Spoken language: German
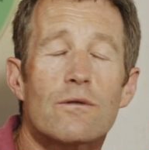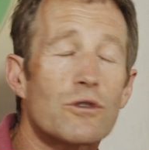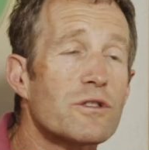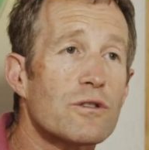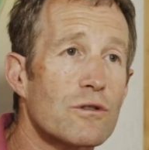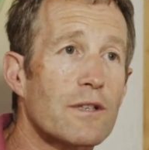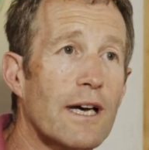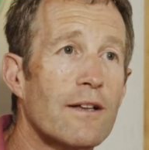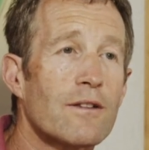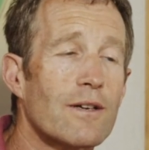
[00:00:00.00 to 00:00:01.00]
und was die so
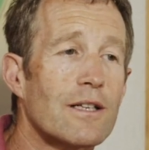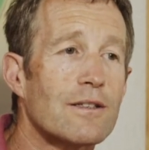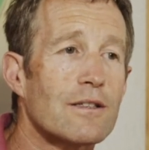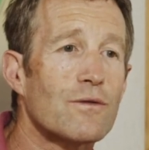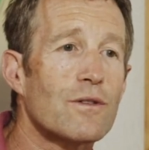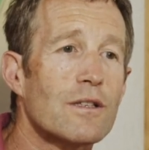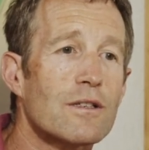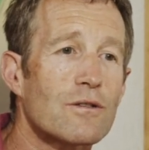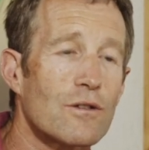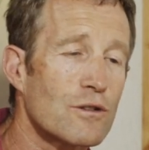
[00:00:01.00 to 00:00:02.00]
tun, weil das finde
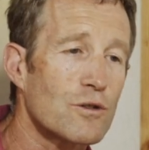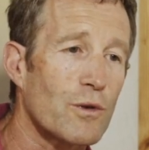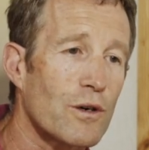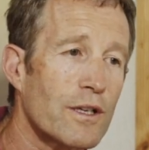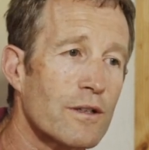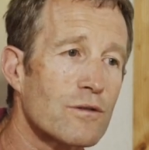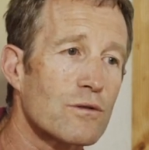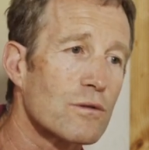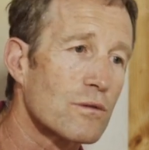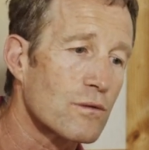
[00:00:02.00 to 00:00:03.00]
ich ist ganz spannend
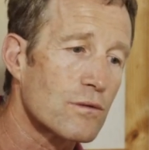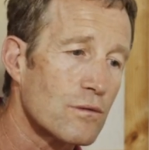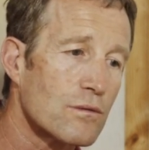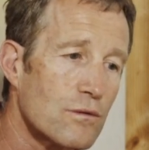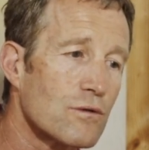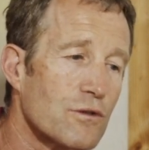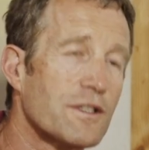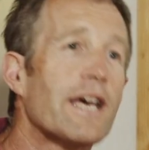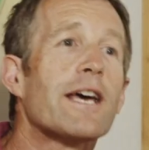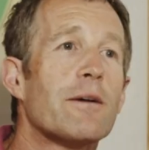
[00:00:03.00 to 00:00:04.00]
zu, zu
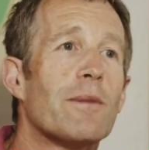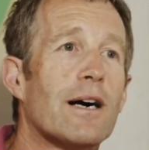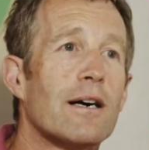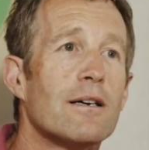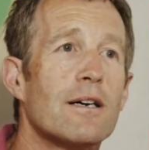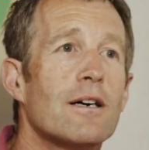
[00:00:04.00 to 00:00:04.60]
sehen eben auch,